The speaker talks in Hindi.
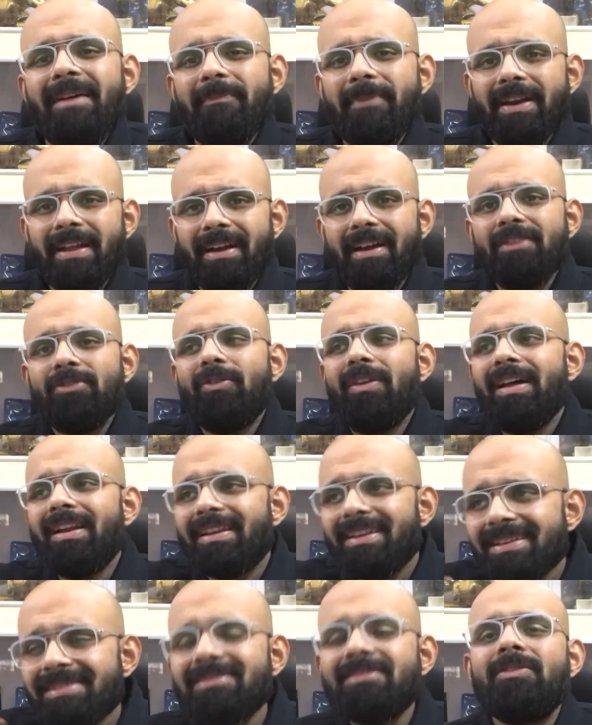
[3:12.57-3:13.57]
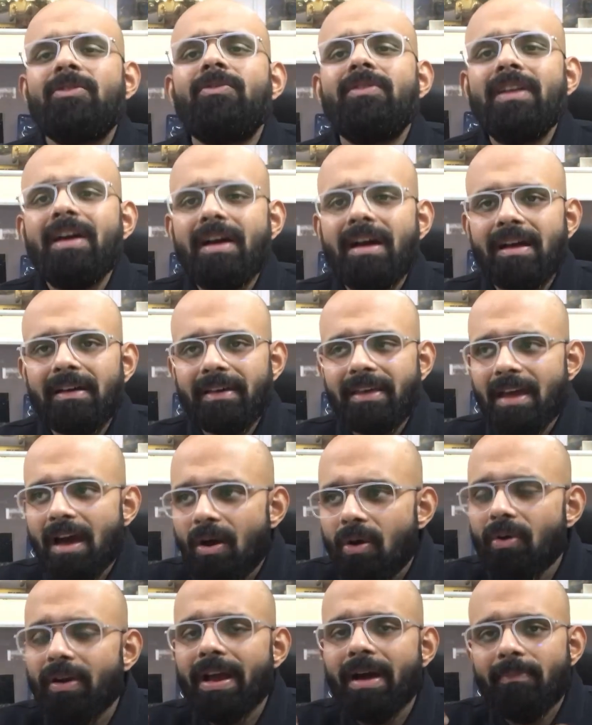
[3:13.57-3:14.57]
पड़ेगा थोड़ा रिस्क लो ना क्या
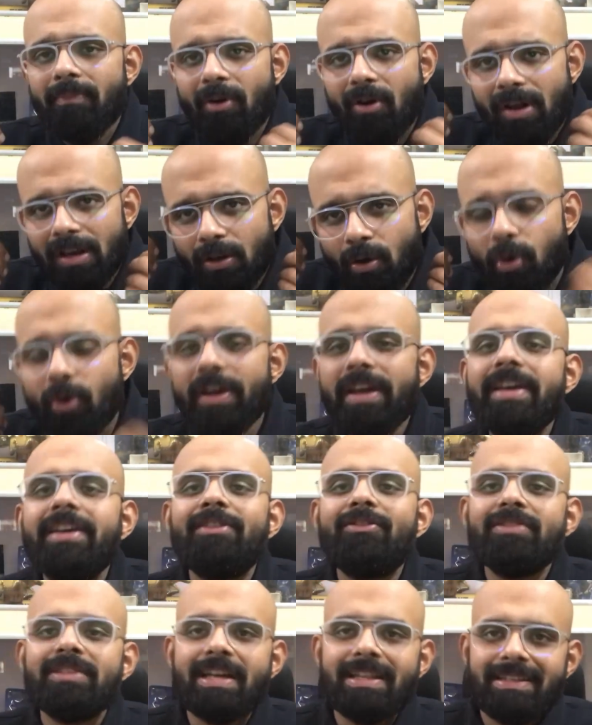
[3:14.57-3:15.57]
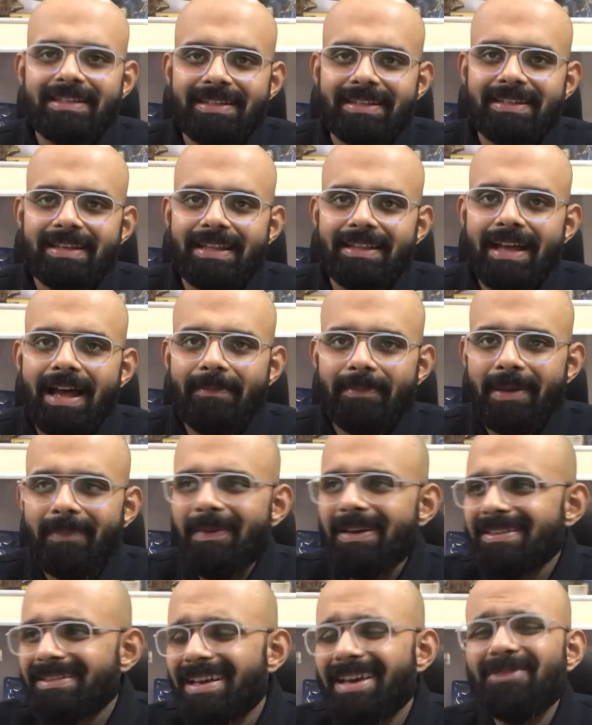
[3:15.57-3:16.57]
हो गया बॉल खोएगी तो ज़्यादा से ज़्यादा आपके
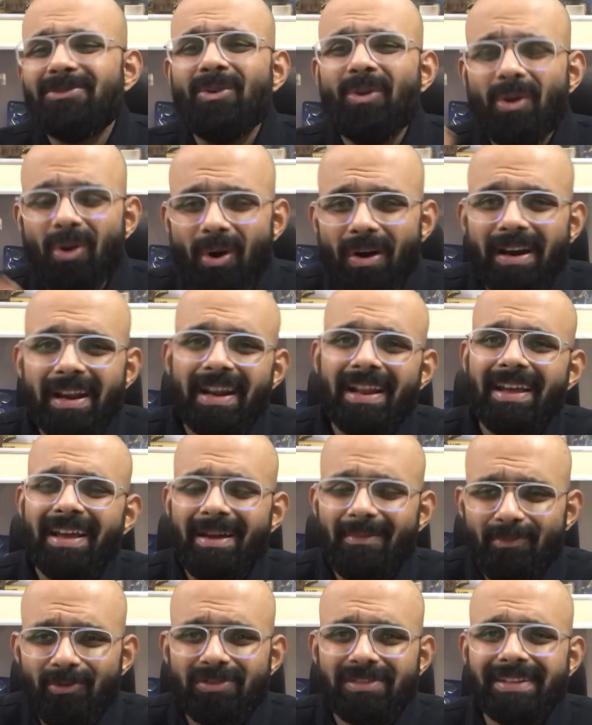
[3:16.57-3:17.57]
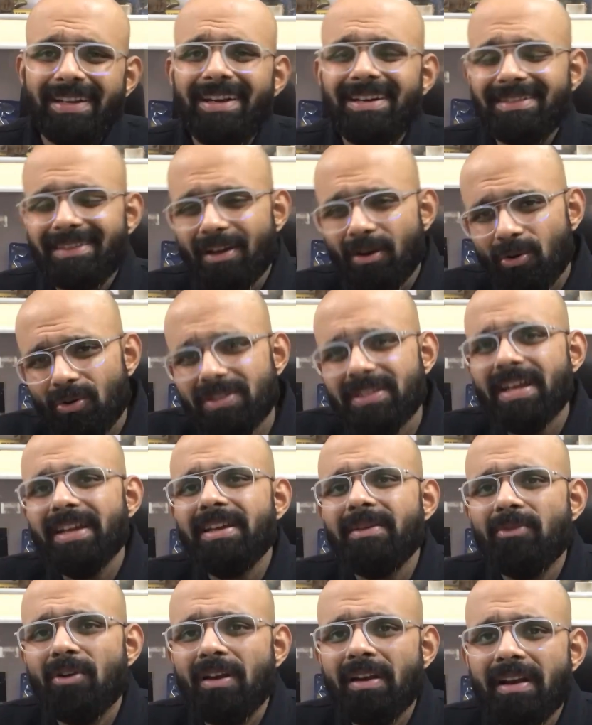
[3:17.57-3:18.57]
पास है तो रॉड्री है बुस्केट्स है हो
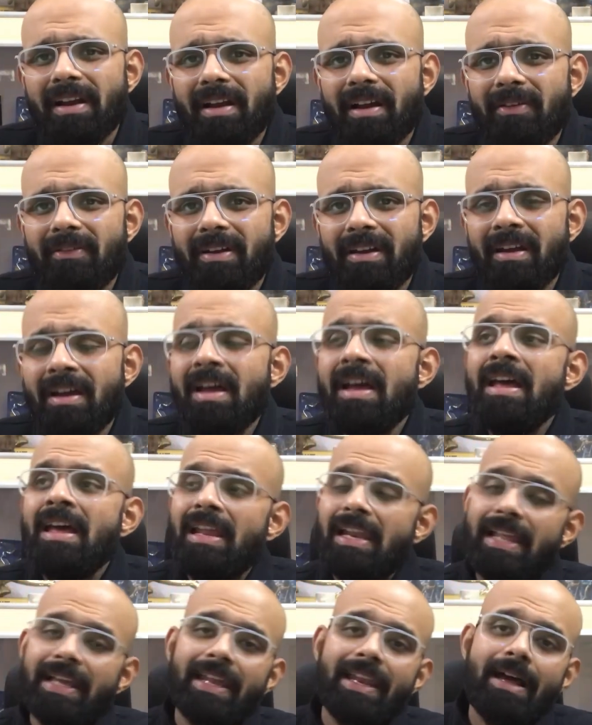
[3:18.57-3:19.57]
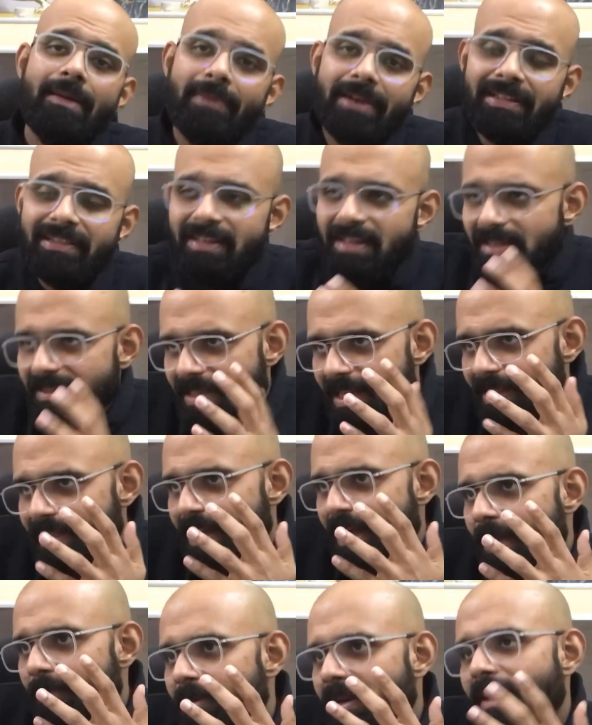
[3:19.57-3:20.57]
जाएगी बॉल रिकवर लेकिन आप इतना
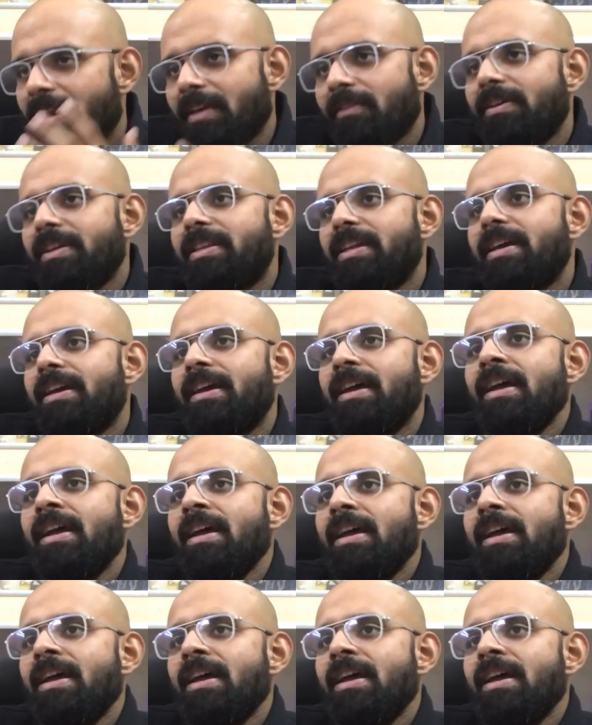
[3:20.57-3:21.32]
ज़्यादा आप डरे हुए थे